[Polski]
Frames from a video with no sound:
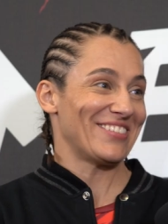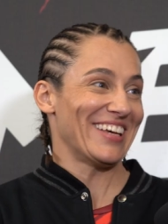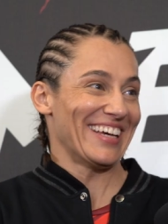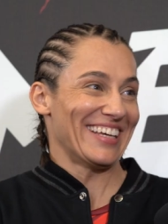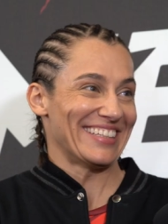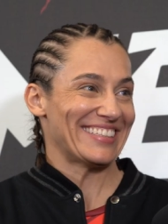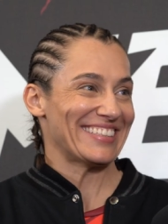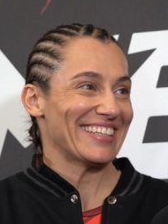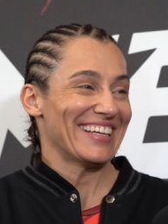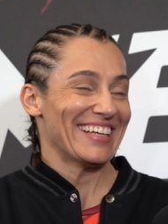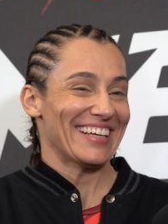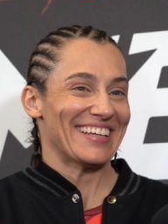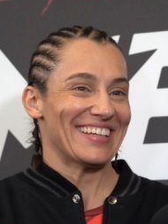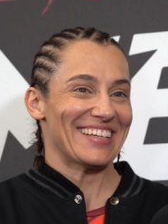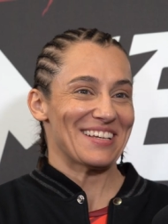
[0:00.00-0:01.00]
więc
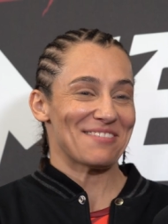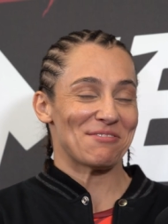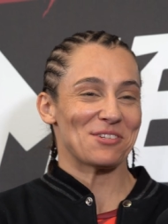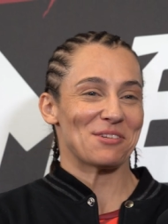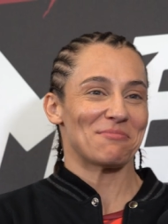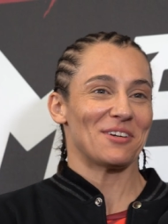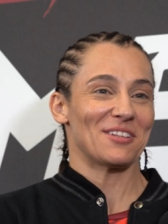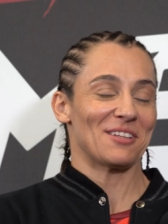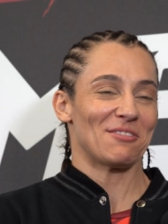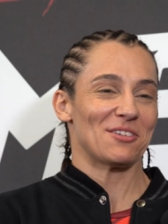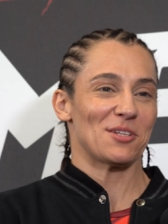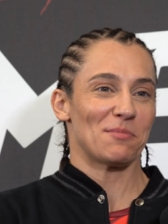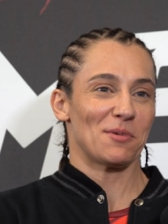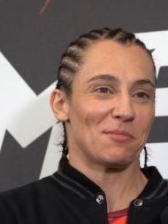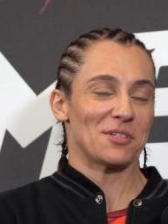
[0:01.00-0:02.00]
e, musimy o tym
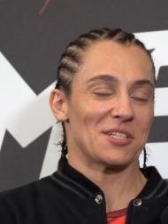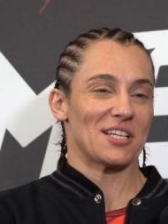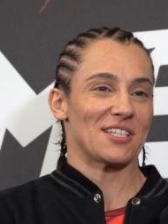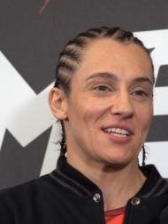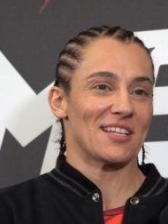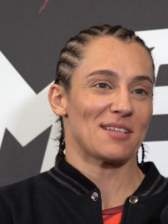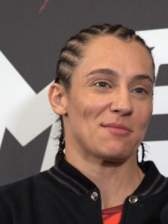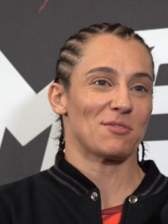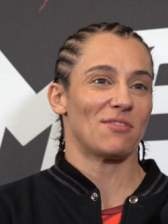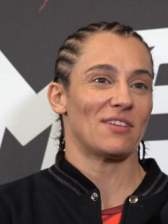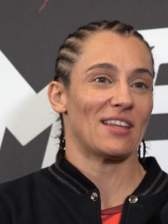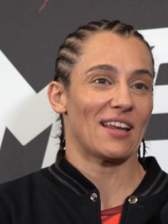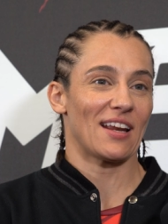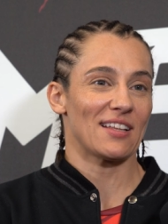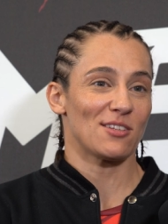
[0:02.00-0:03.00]
właśnie pomyśleć razem z
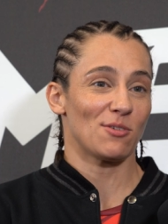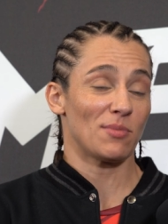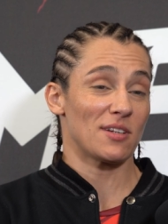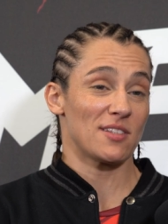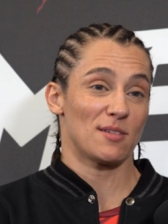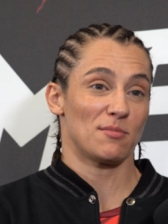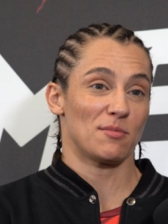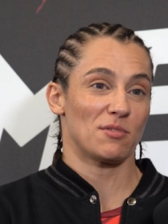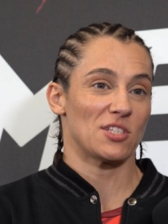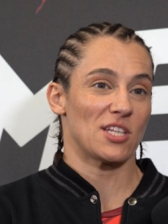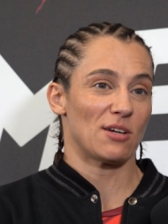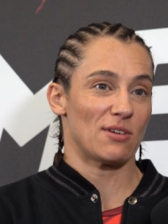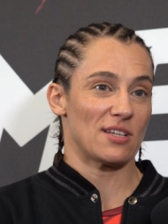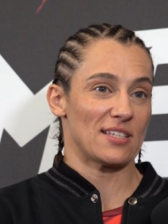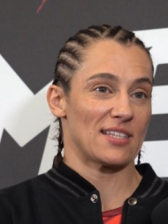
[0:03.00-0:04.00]
federacją. Bardzo bym
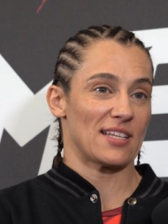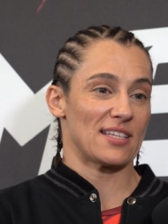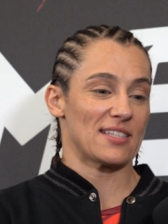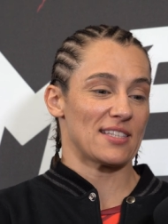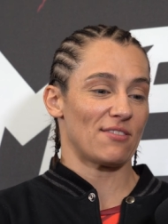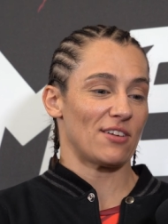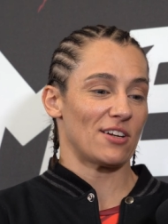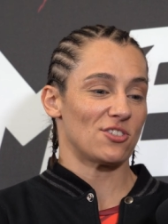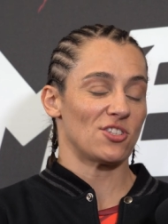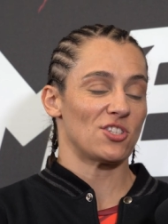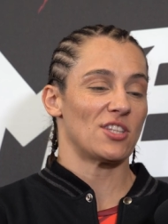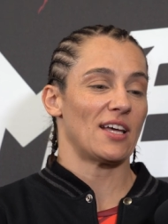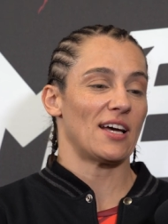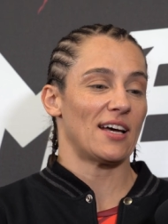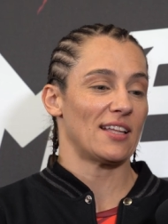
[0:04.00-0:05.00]
chciała za,
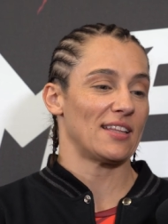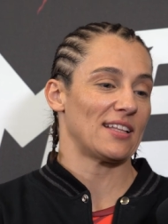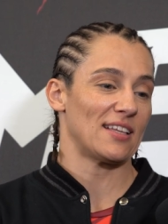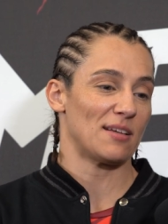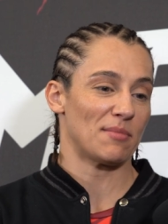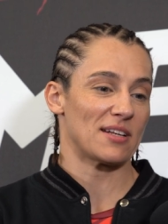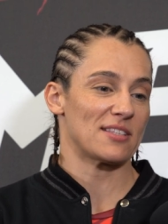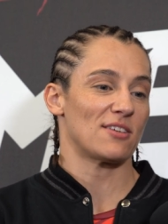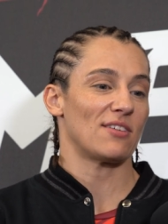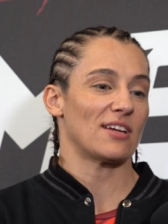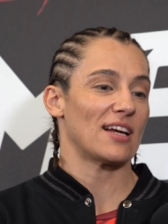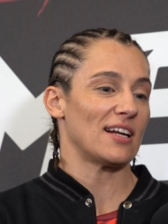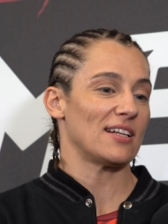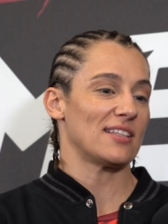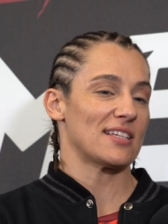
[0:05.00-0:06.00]
zawalczyć na, na tej
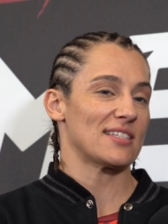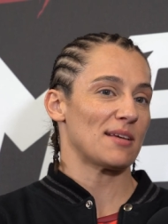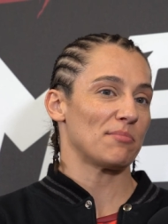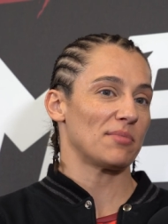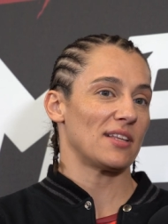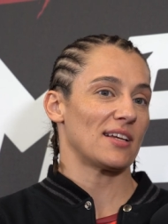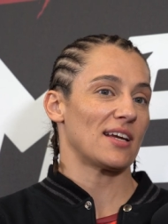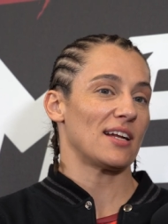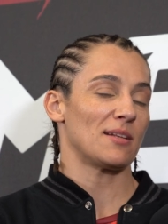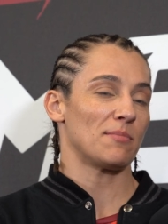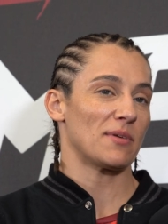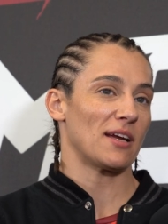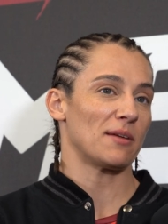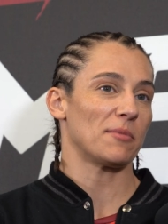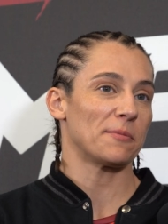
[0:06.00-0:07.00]
marcowej gali, następnej gali
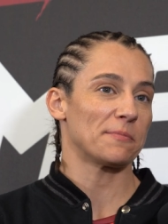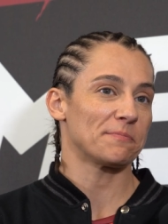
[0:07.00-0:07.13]
Prime.